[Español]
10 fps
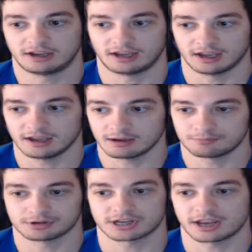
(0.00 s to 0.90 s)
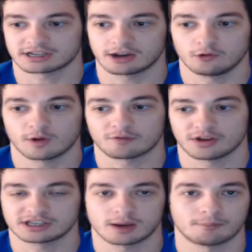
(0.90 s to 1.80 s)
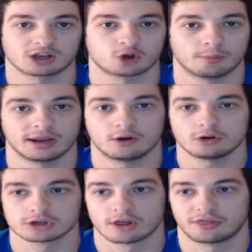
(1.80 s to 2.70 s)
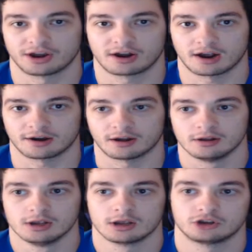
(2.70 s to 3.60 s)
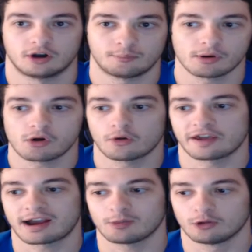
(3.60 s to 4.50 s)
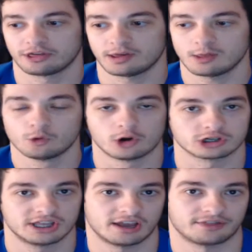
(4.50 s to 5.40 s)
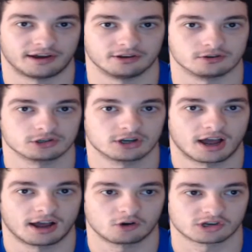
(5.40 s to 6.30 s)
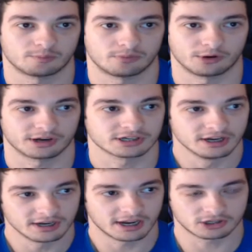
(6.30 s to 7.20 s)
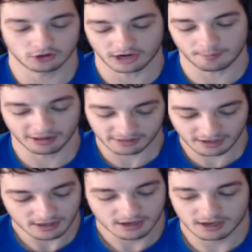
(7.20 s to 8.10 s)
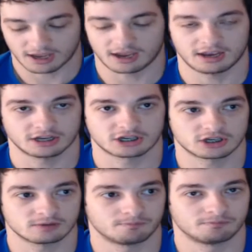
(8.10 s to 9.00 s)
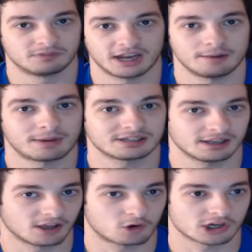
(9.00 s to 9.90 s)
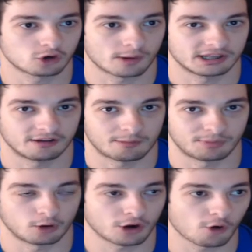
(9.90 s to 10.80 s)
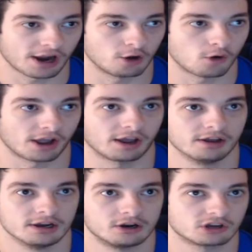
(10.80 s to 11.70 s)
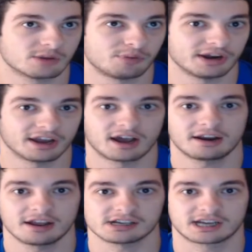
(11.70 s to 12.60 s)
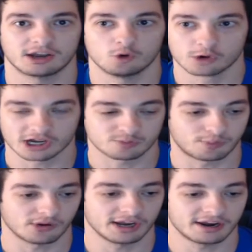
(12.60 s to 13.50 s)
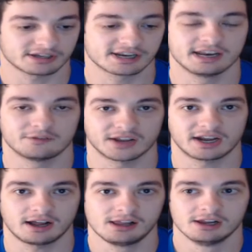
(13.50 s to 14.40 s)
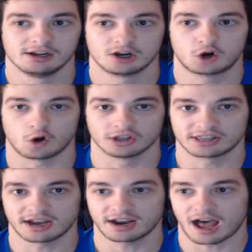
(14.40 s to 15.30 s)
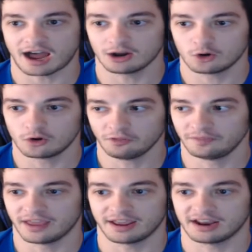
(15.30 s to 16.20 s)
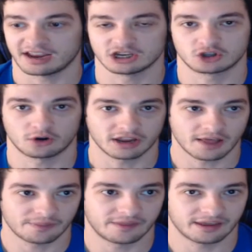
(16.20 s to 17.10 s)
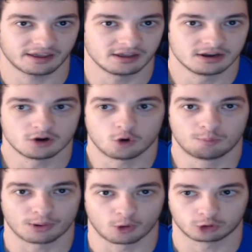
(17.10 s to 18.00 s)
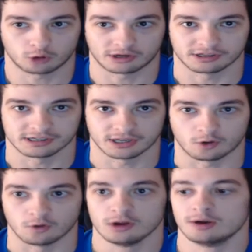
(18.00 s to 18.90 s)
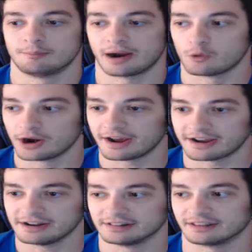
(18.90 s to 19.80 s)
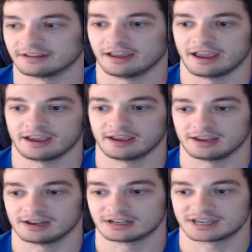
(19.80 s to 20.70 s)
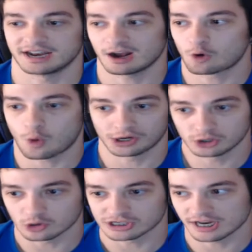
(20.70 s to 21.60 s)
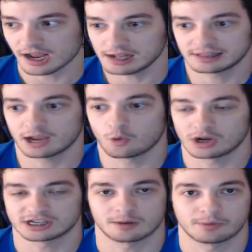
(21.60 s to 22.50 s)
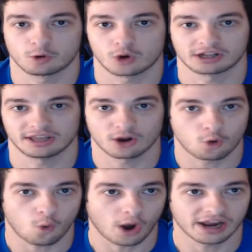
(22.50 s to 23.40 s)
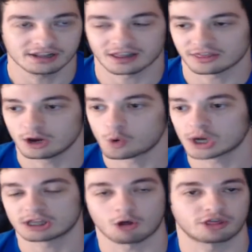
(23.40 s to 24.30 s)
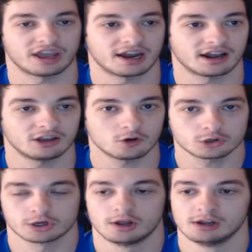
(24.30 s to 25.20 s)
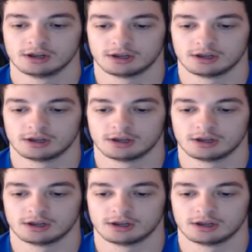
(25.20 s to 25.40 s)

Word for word: que pues haya salido en una fecha más o menos cercana. Yo le pongo de caducidad unos 10 años a los spoilers. Esto realmente es... Tiene bastantes cosas subjetivas, pero creo que lo que no se puede negar es que un spoiler significa contar algo de la historia de un producto artístico. Para una gente eh, será cuando sea, da igual si la película tiene 40, 50 o 100 años.